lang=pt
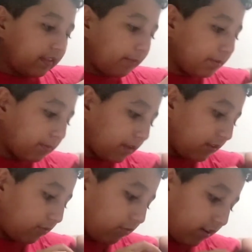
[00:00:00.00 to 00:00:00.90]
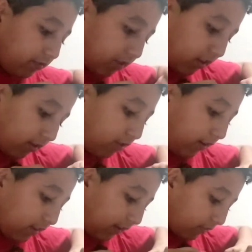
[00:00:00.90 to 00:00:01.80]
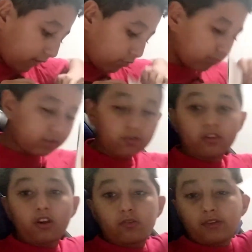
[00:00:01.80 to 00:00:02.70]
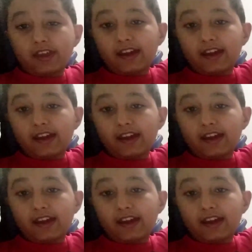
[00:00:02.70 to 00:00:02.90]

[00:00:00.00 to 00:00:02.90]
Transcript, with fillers: Na primeira eu guardo isso, aí na segunda eu coloco